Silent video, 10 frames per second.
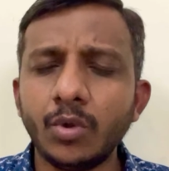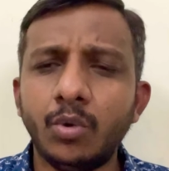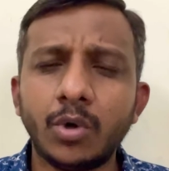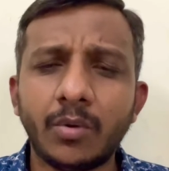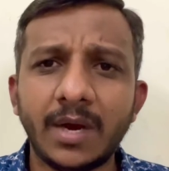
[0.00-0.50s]

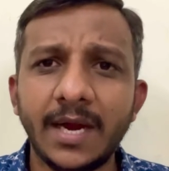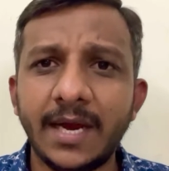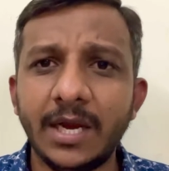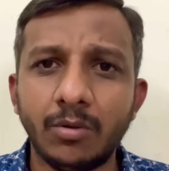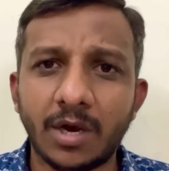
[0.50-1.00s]
கூட ஒரு
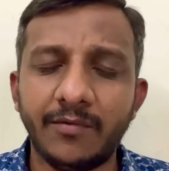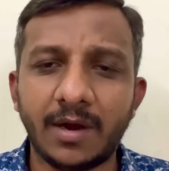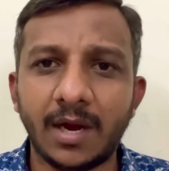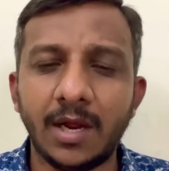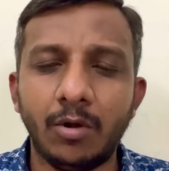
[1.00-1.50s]
லேடி இன்னொரு
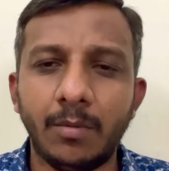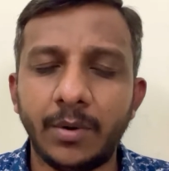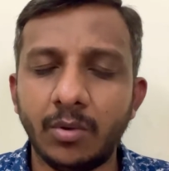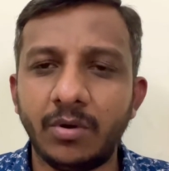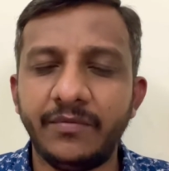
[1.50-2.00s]
வர்றாங்க அவங்க
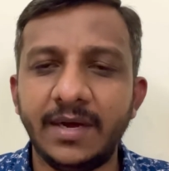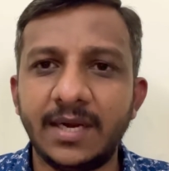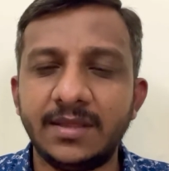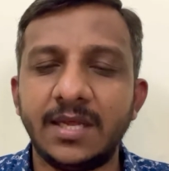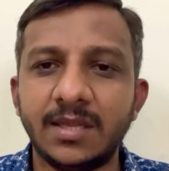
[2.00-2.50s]
போய் ஒரு
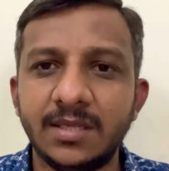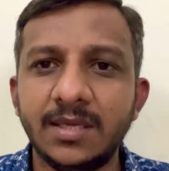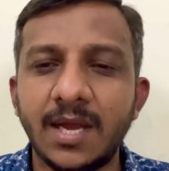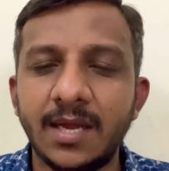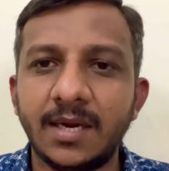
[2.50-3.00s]
வீட்டை திறந்து
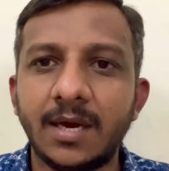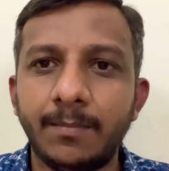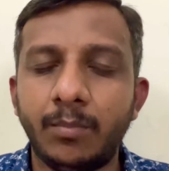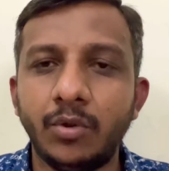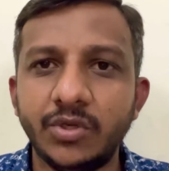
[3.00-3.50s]
அங்கே இருக்கிற
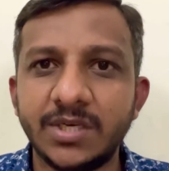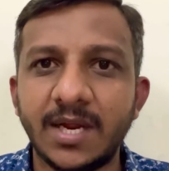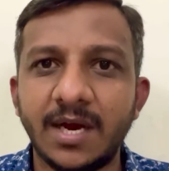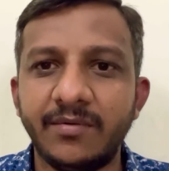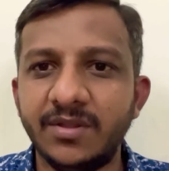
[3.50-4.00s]
பொது
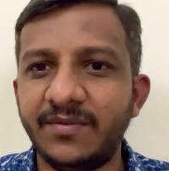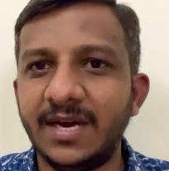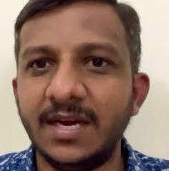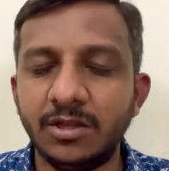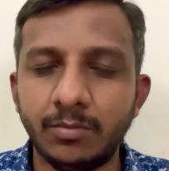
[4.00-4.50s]
ஜனங்களை வந்து
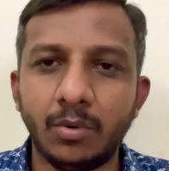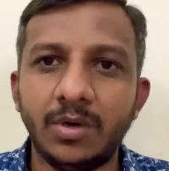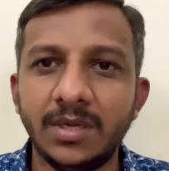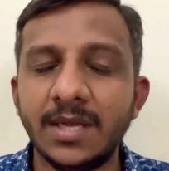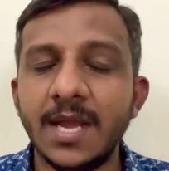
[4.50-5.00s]
வெளியே
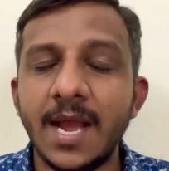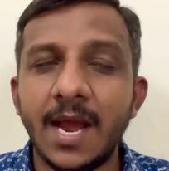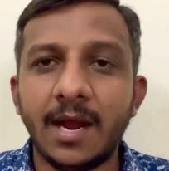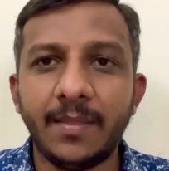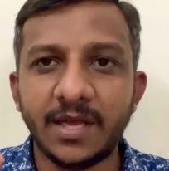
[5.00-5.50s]
போட்டு
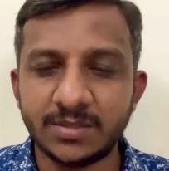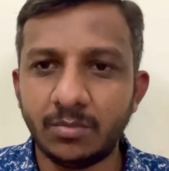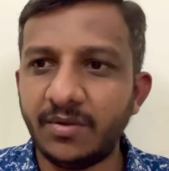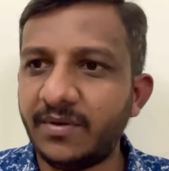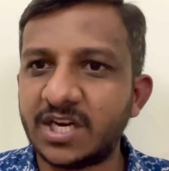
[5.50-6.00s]
அந்த
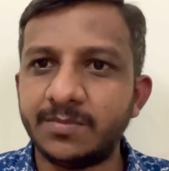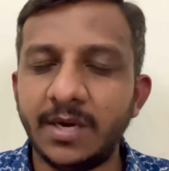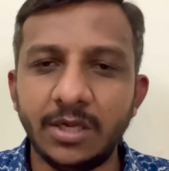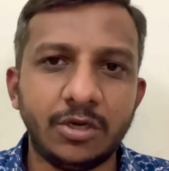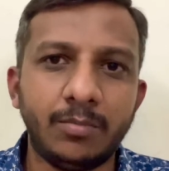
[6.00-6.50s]
அசுமை வைஃப் அரெஸ்ட்
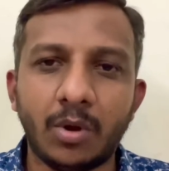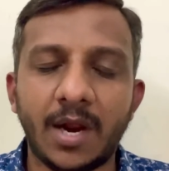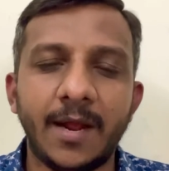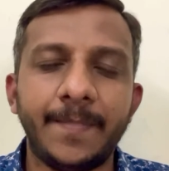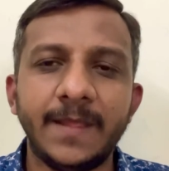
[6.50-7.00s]
பண்ணி எடுத்துகிட்டு
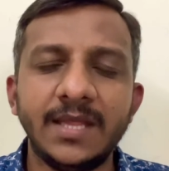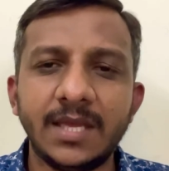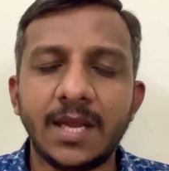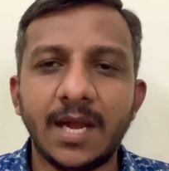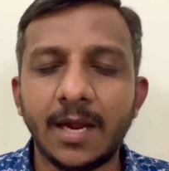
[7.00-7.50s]
போகிறாங்க
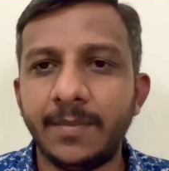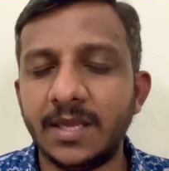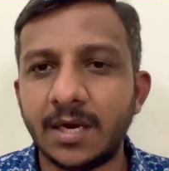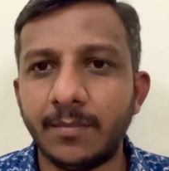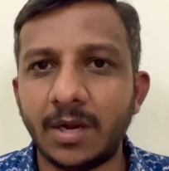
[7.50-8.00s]
எதுக்காக
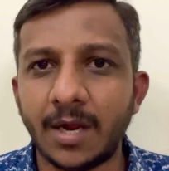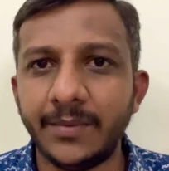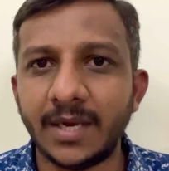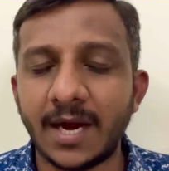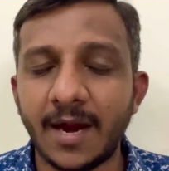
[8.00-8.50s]
அப்படிங்கிற நமக்கு
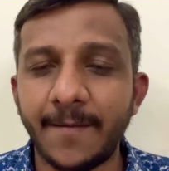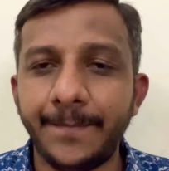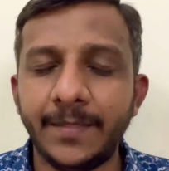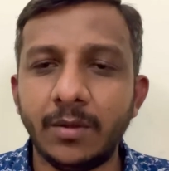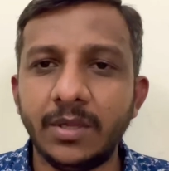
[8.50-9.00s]
காமிக்கிறாங்க
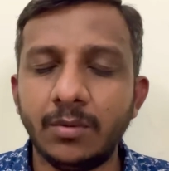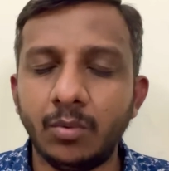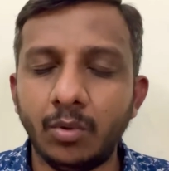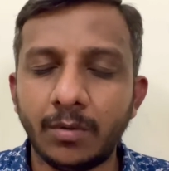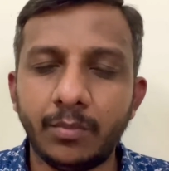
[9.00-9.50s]
அந்த
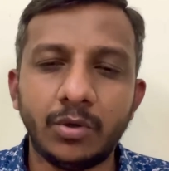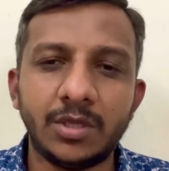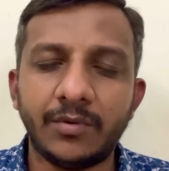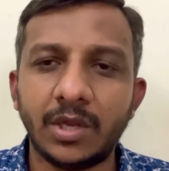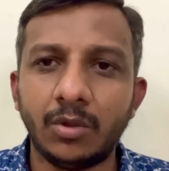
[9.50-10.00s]
ஊரை
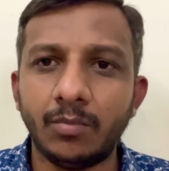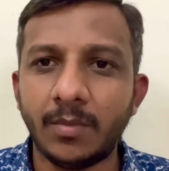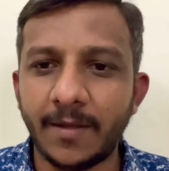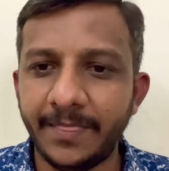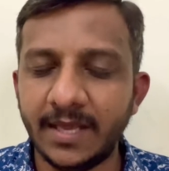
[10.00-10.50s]
பொறுத்த வரைக்கும்
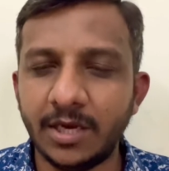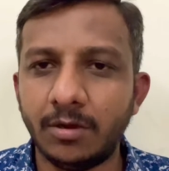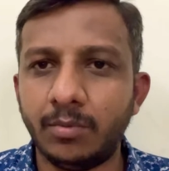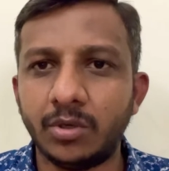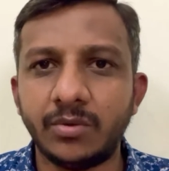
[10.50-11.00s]
அந்த
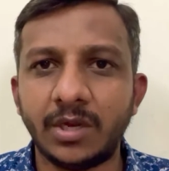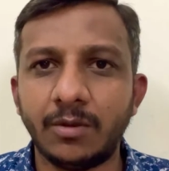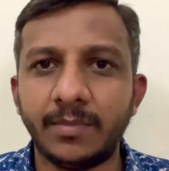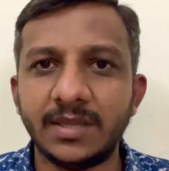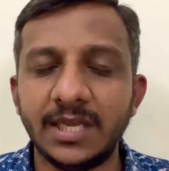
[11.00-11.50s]
ஏரியாவை பொறுத்த
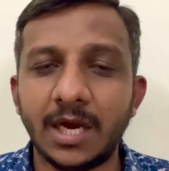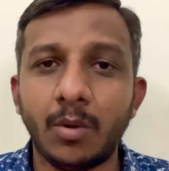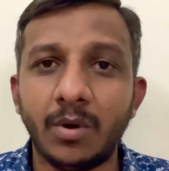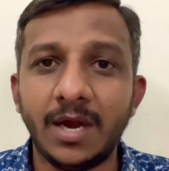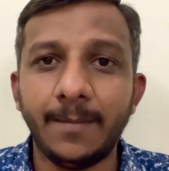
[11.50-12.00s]
வரைக்கும் பார்த்தீங்கன்னா
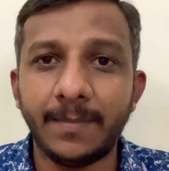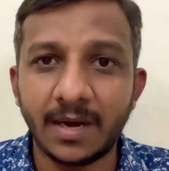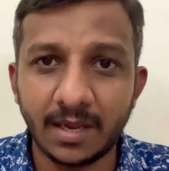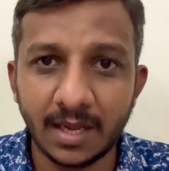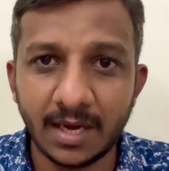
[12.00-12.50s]
ஒன்லி
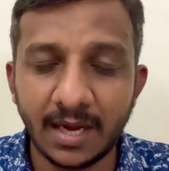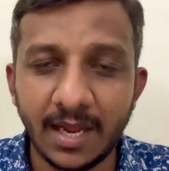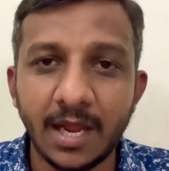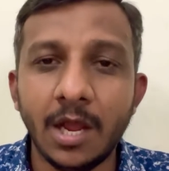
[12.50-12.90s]
பணக்காரங்க